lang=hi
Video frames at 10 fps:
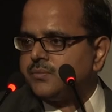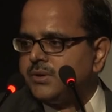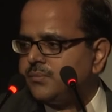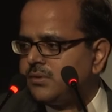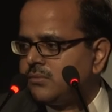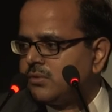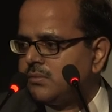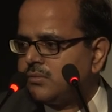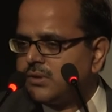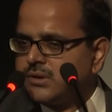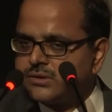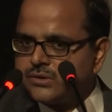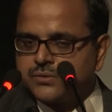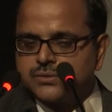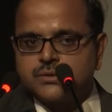people, more and more
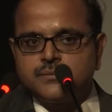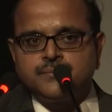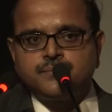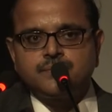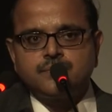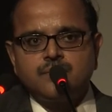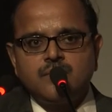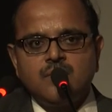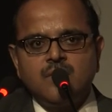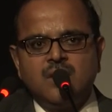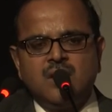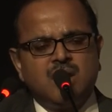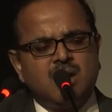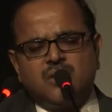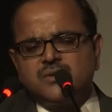NGOs.
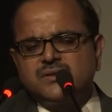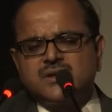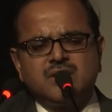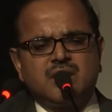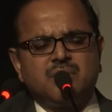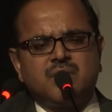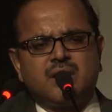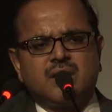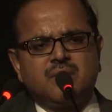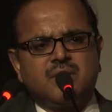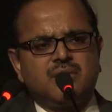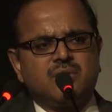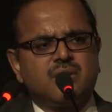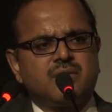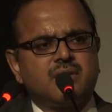उसी संदर्भ में अगर मैं
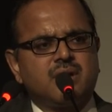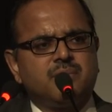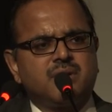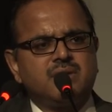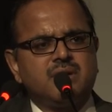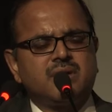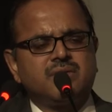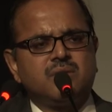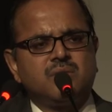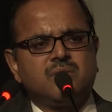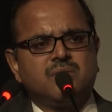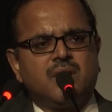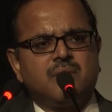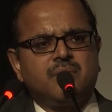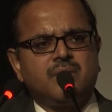एजुकेशन का पक्ष लेके चलूँ तो
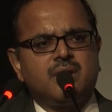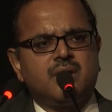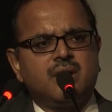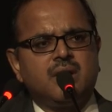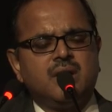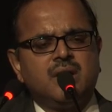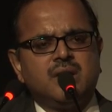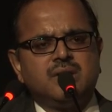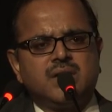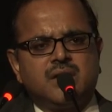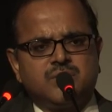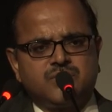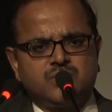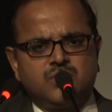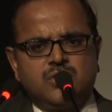वहाँ पे चाहे वो
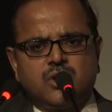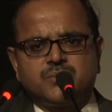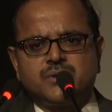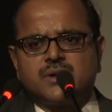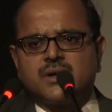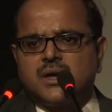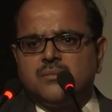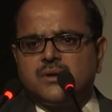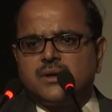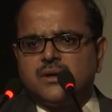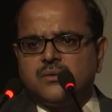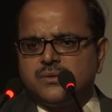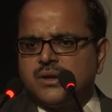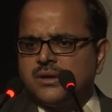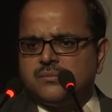स्कूल अडॉप्शन का काम कर रहे
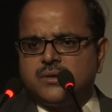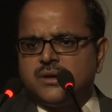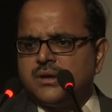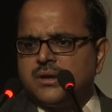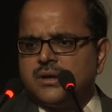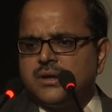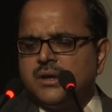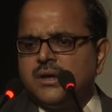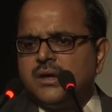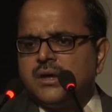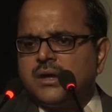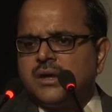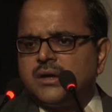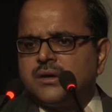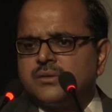हों
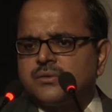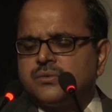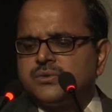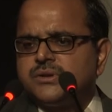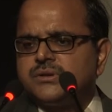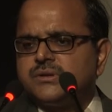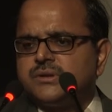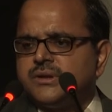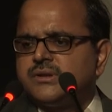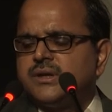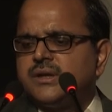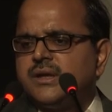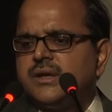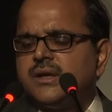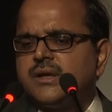जहाँ कोशिश ये चल
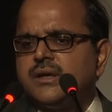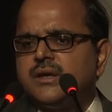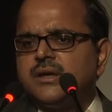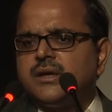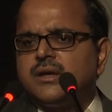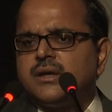रही है कि